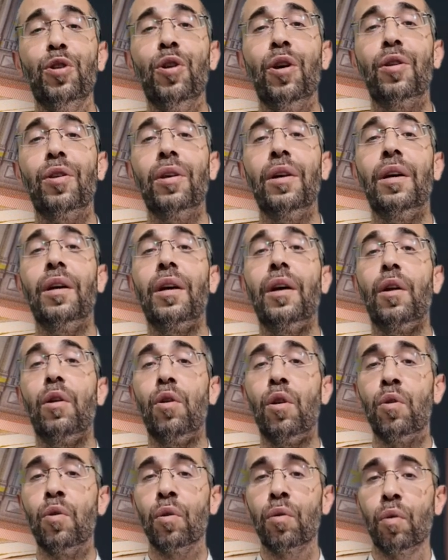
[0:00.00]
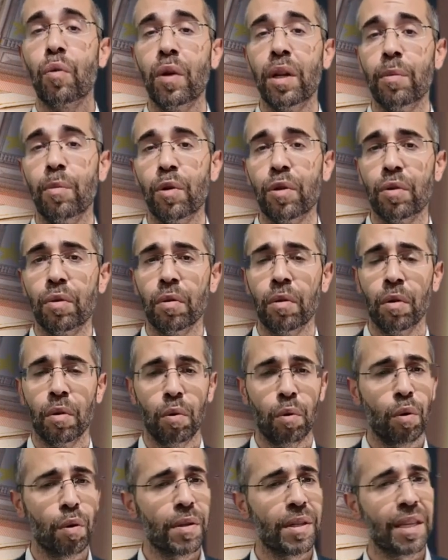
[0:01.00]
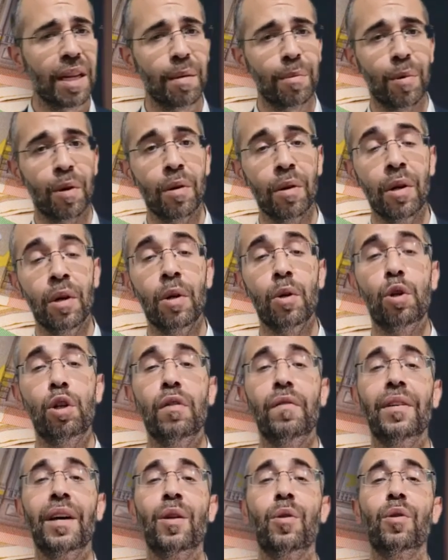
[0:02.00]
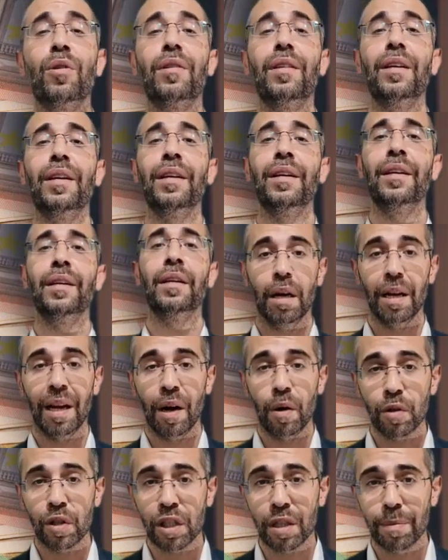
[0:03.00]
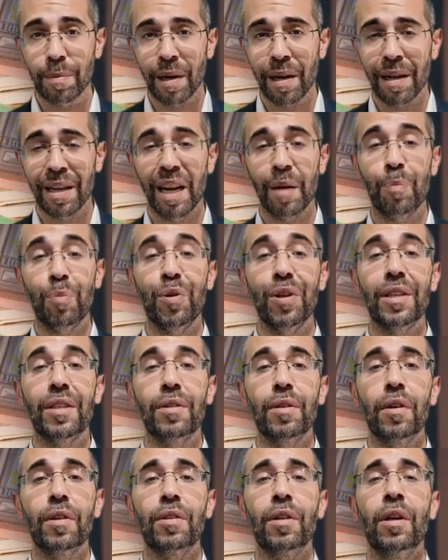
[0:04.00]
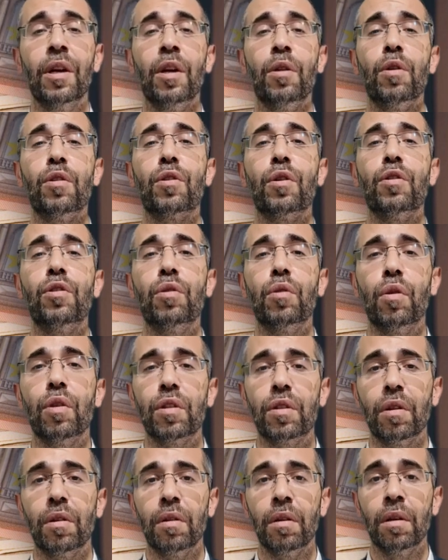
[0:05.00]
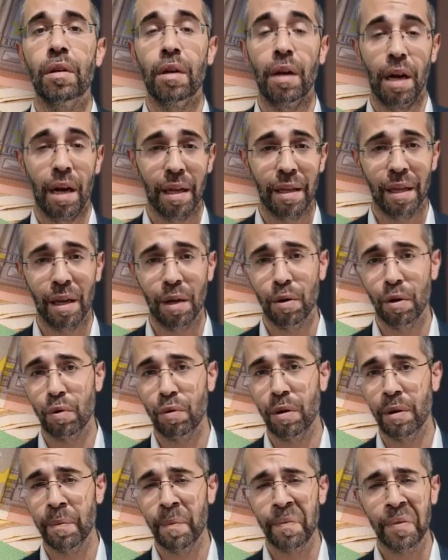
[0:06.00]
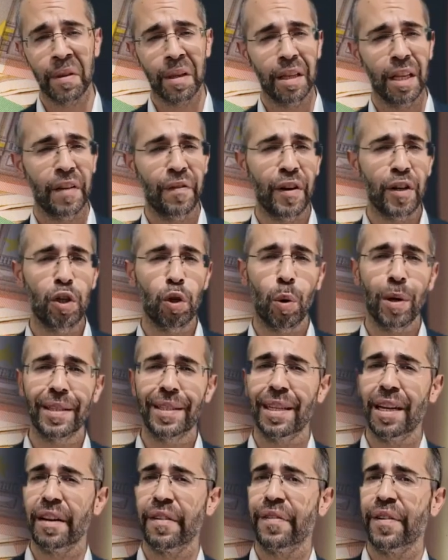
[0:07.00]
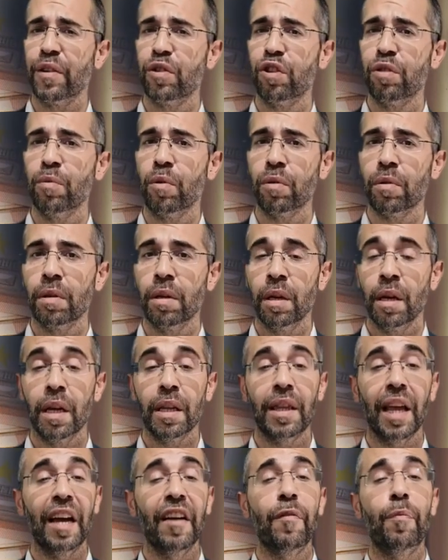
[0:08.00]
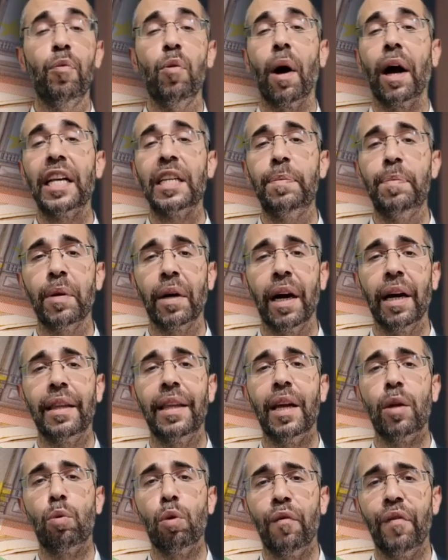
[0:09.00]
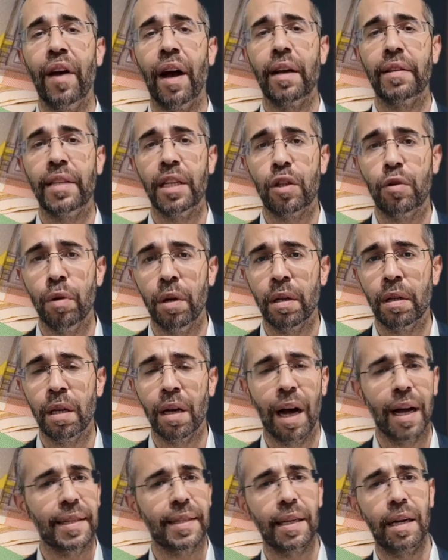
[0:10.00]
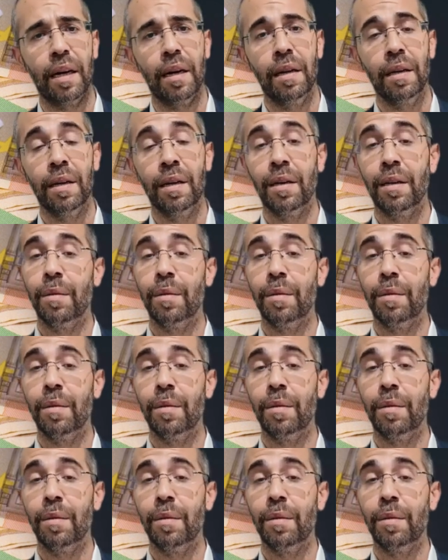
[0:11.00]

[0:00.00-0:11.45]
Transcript: tu notes le nom de ton émotion. Deuxièmement, tu viens noter la haute smart la puissance de ce que tu ressens à l'intérieur de toi. Des fois, tu crois que c'est la fin du monde. T'as plus à respirer, t'es étouffé, ainsi de suite. Rassera.